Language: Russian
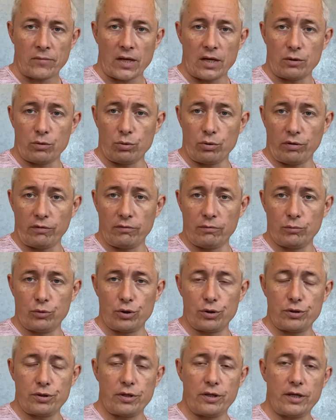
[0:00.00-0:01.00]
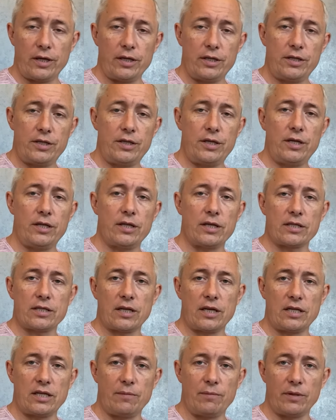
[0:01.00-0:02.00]
который вы можете найти на
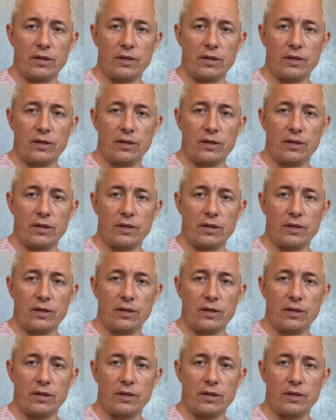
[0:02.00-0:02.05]
сайте